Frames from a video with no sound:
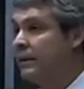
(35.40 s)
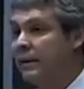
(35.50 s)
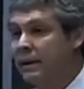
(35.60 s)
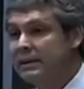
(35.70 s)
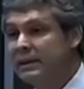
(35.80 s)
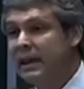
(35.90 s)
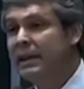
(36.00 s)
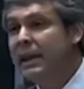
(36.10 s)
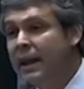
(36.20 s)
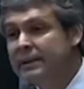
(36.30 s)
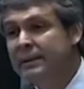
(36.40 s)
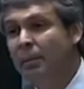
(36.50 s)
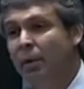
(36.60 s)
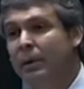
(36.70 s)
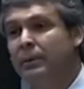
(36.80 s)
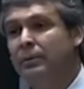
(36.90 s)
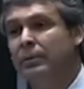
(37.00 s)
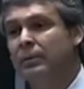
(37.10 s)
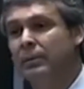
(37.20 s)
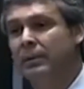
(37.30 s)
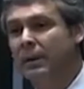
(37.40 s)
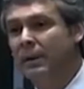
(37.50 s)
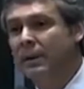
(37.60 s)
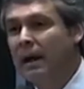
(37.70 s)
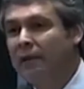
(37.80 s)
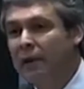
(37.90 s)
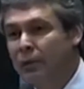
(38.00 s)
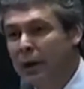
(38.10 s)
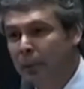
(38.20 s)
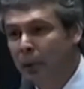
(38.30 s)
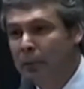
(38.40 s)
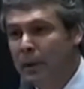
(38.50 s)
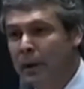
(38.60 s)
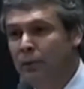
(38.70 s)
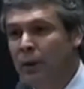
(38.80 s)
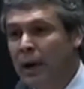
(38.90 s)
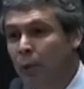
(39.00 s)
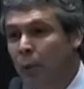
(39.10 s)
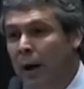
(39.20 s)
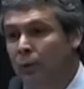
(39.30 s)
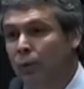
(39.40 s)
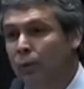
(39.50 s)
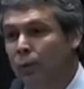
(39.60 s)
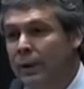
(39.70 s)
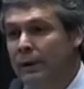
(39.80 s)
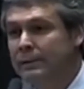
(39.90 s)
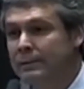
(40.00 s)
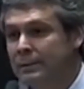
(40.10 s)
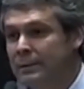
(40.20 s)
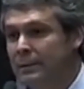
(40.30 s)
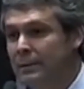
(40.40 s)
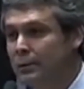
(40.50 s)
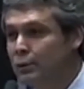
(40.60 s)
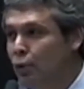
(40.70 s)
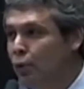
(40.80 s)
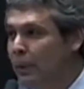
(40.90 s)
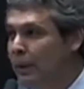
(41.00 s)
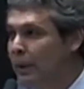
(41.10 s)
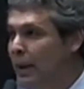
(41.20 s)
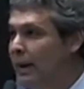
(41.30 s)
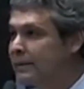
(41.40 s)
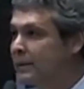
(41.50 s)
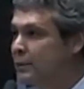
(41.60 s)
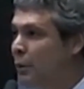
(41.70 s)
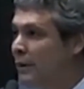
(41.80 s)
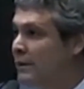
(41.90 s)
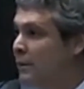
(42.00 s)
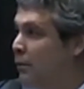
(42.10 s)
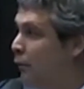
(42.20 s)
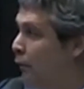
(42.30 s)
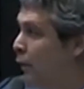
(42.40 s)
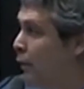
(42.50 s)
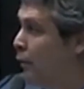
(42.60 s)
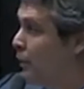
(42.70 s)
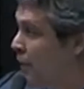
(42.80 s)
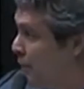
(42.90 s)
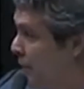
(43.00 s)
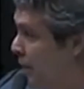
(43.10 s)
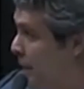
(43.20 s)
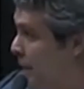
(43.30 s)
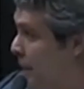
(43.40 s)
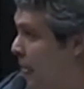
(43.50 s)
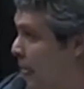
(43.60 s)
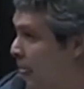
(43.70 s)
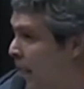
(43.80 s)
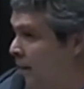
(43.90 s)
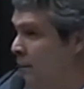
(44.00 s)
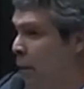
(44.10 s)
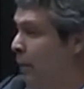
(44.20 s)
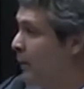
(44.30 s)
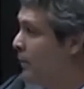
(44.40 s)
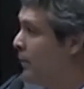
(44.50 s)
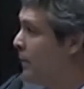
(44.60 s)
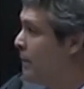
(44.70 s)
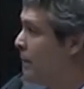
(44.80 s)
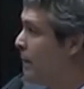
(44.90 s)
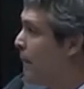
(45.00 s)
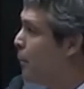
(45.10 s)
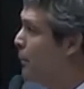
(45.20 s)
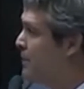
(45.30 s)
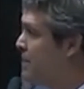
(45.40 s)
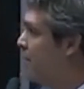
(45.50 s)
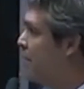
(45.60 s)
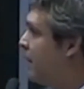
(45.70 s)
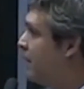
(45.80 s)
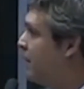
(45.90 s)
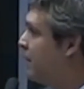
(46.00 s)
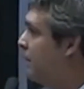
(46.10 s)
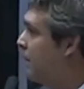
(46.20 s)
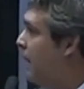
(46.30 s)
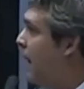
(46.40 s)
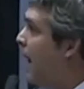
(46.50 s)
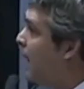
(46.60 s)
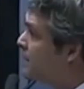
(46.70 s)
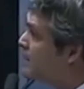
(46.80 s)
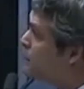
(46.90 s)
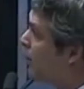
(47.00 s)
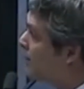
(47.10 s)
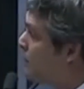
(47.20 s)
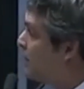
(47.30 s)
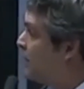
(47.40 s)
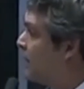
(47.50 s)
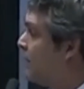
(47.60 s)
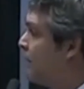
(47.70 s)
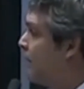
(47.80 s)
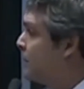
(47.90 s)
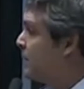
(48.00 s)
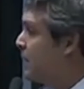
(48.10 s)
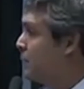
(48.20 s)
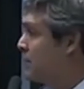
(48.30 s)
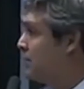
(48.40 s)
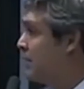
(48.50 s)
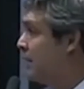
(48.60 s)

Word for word: Dizer que nesse momento está havendo um depoimento de Eduardo Cunha sobre essa situação envolvendo Michel Temer. Nesse momento, na Polícia Federal. É essa situação que a gente está vivendo, senador Jorginho.